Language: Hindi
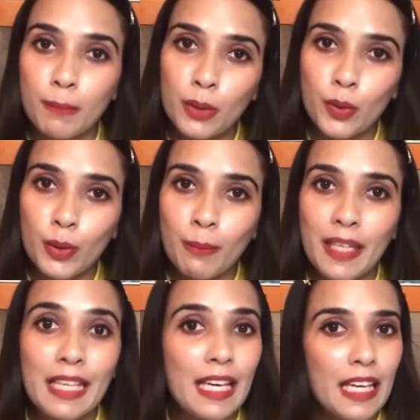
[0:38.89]
upload
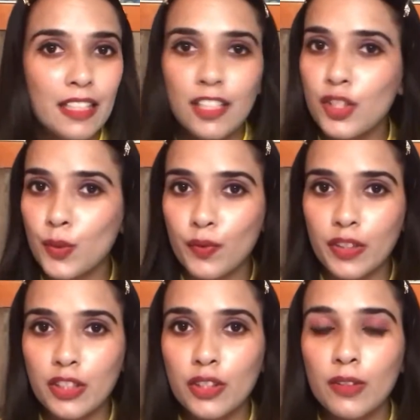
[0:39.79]
my any new
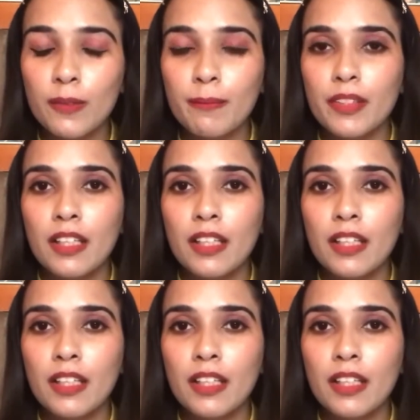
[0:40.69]
video